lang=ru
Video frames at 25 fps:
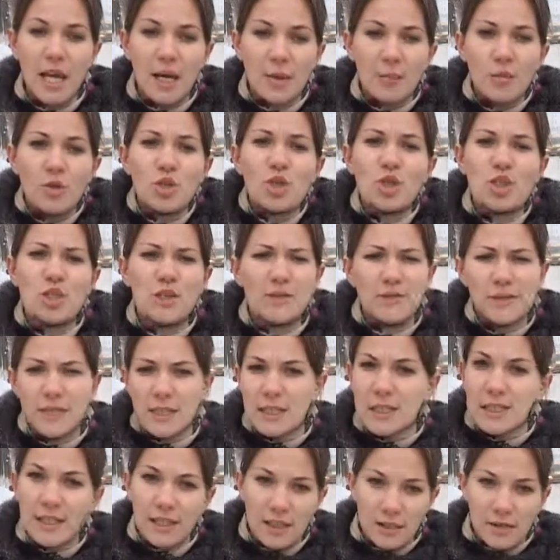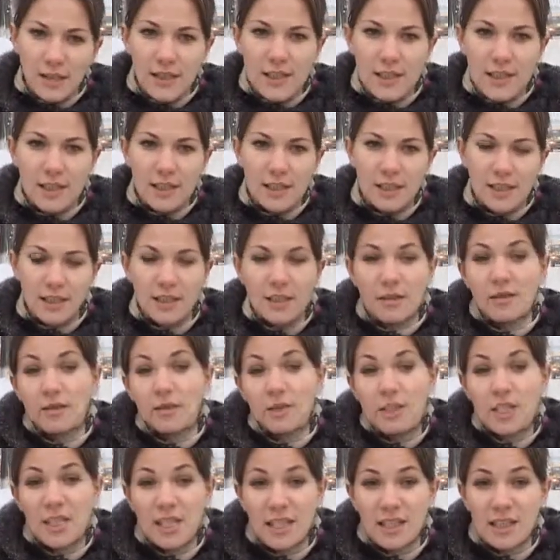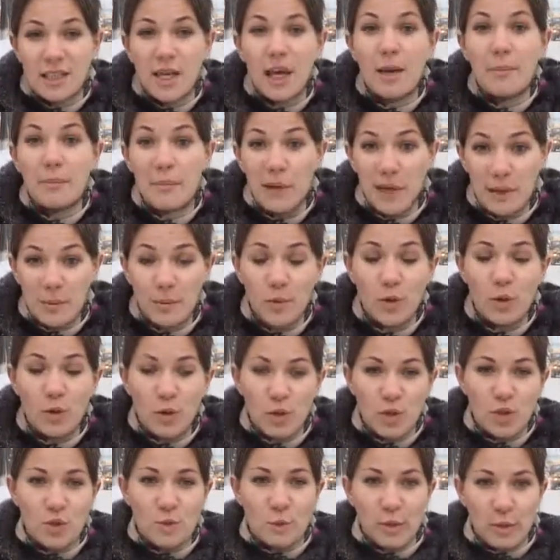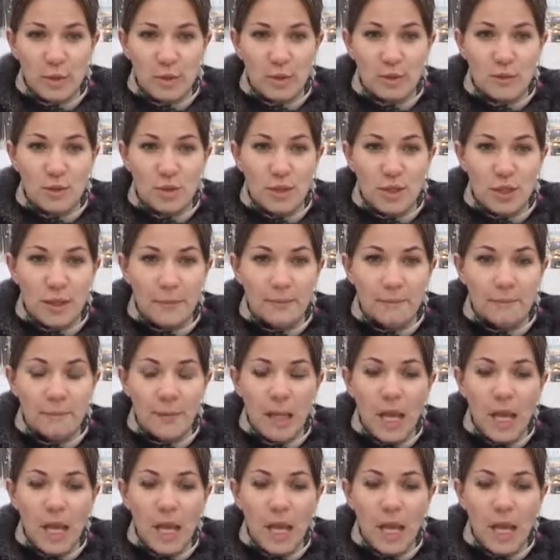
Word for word: Может, дефицита не возникнет, а вот цены опять, похоже, поднимутся.